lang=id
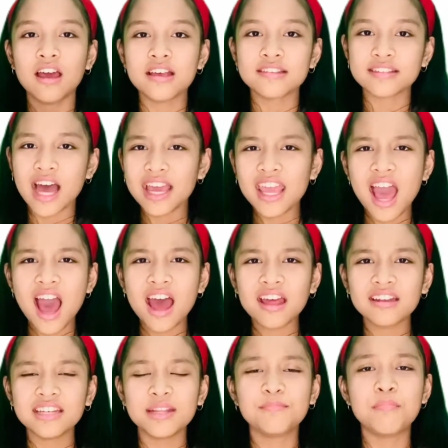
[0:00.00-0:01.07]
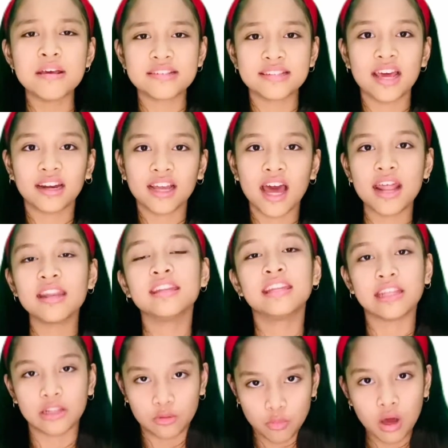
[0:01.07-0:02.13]
saya dibesarkan
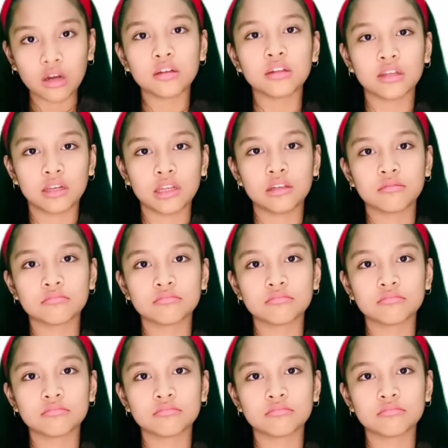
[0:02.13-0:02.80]
di luar negeri.